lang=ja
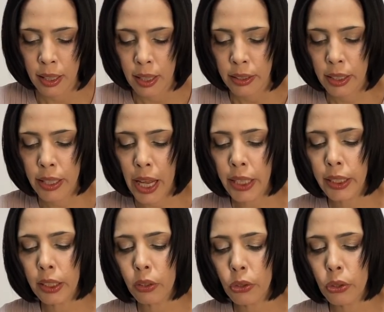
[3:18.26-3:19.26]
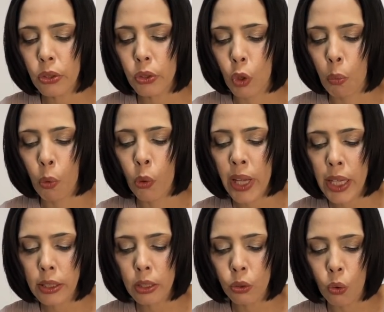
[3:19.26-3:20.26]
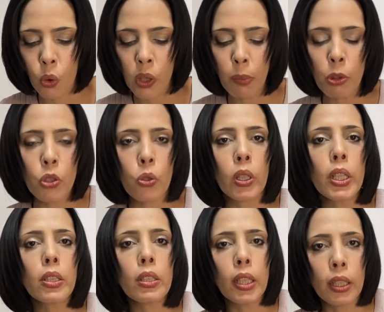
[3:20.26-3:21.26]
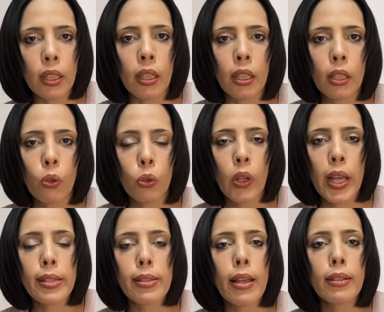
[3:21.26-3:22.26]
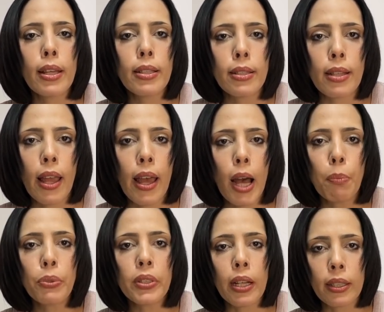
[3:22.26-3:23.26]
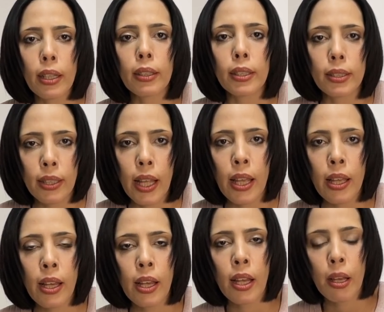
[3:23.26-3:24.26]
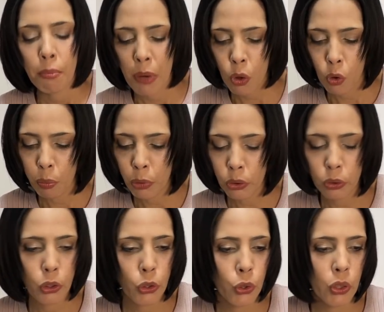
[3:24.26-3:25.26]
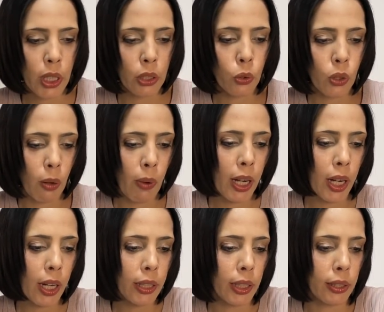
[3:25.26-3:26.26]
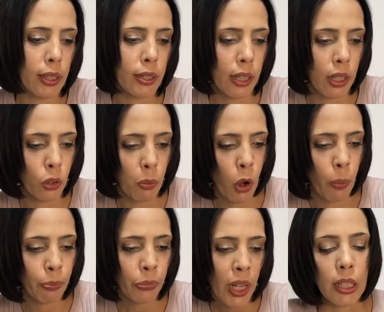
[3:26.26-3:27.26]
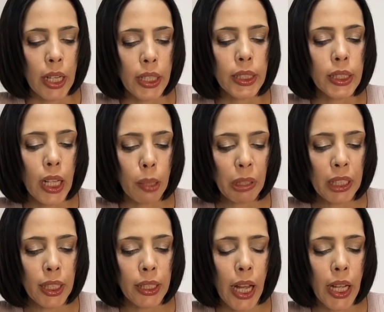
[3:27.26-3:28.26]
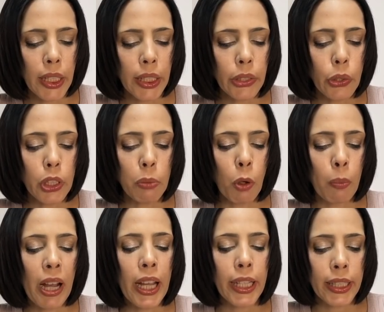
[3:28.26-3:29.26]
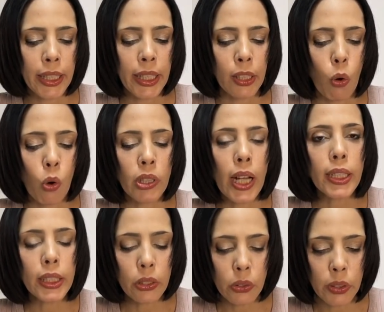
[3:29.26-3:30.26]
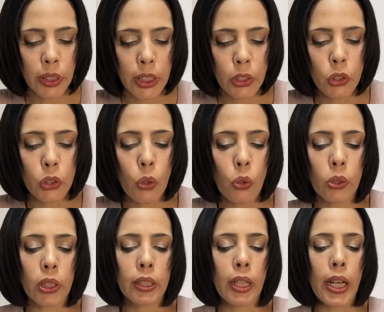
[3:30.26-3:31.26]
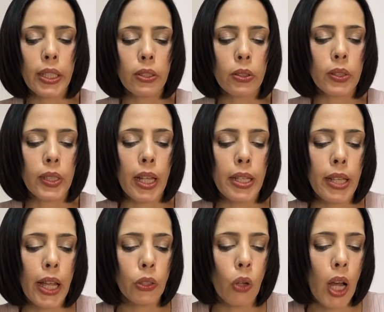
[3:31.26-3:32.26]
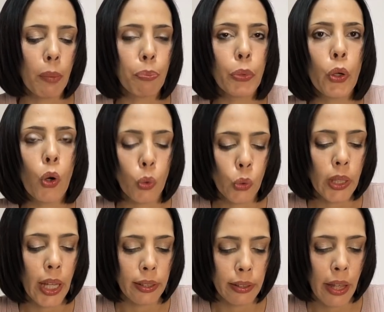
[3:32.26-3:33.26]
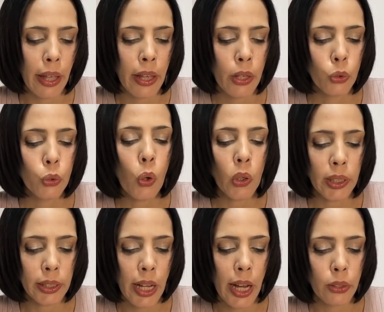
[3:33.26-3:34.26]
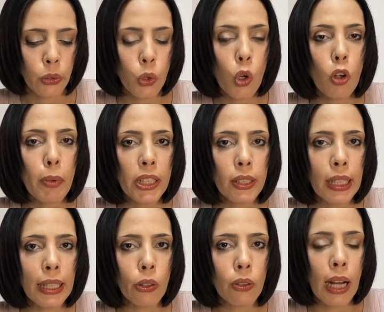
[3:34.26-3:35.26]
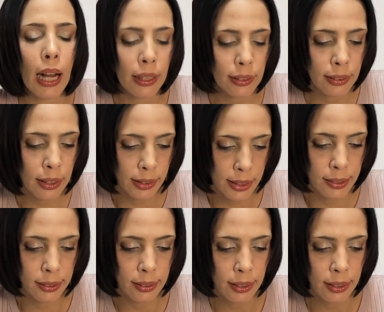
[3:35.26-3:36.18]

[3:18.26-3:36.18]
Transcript: で、ナイキのシューズを燃やす動画も次々にこの SNS でアップされたんですね。まあ、本物のシューズかどうかわからないんですけれどもえ、ちなみにナイキよりも前に同じように中国に対する制裁の発表を受けて動いたグローバル企業があったんです。